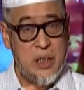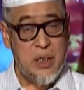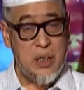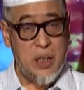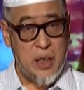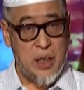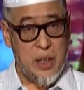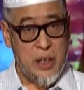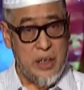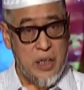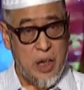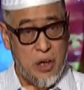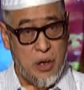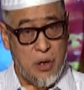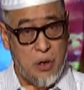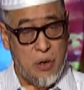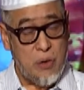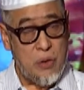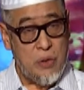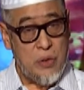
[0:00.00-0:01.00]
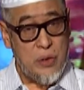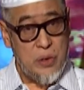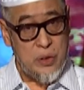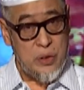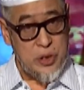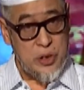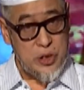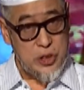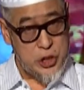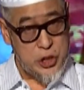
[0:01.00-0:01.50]
饿了要
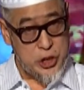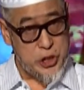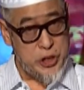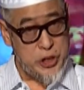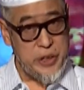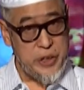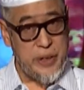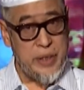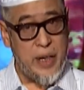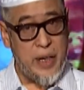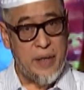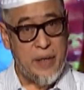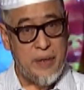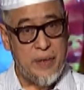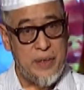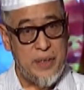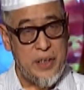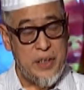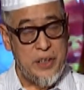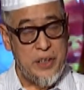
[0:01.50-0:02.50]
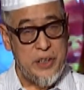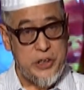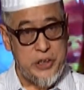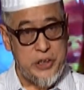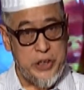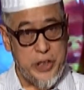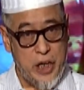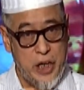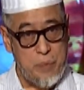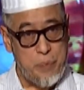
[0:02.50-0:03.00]
吃一样，
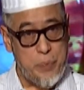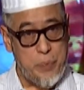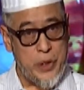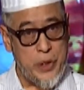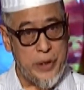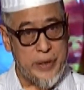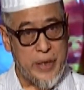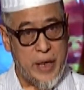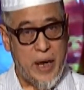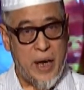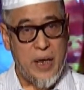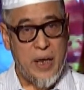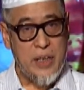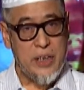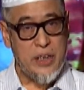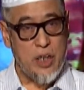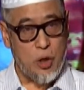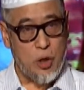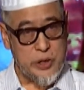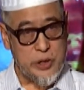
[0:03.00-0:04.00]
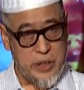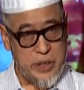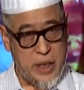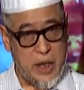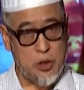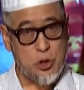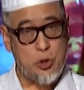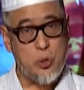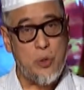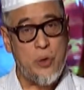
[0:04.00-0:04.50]
强迫他要这
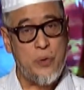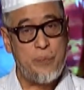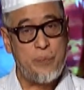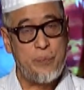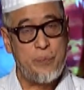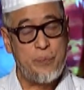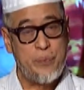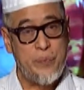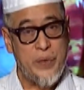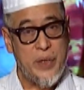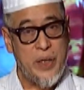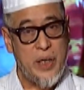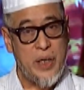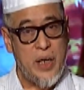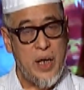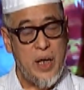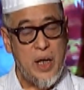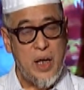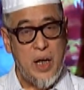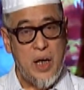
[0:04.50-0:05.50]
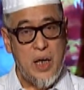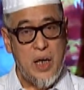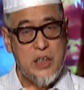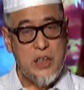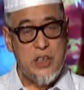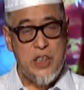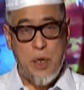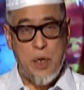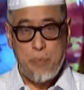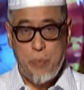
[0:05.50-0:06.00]
样做。
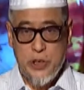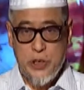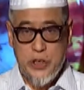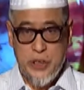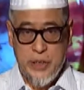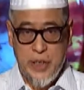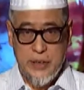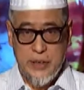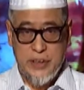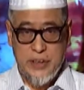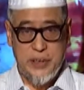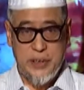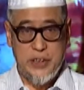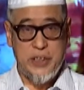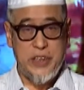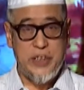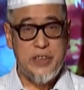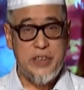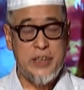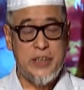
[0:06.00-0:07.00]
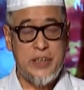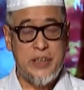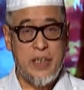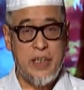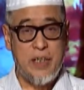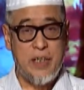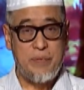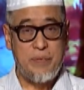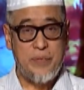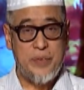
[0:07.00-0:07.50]
这不是他自己的思想，
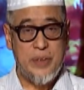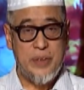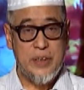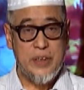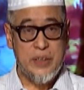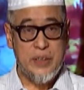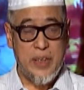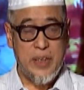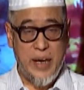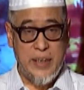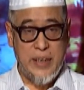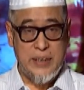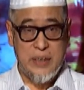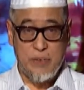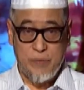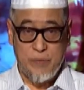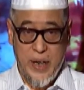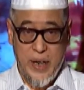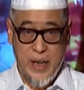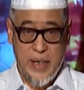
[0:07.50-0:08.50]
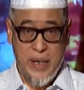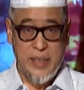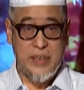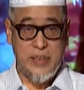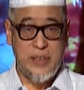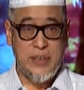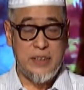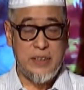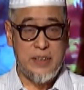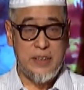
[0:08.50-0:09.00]
是来自外来的
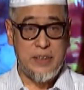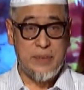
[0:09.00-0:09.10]
信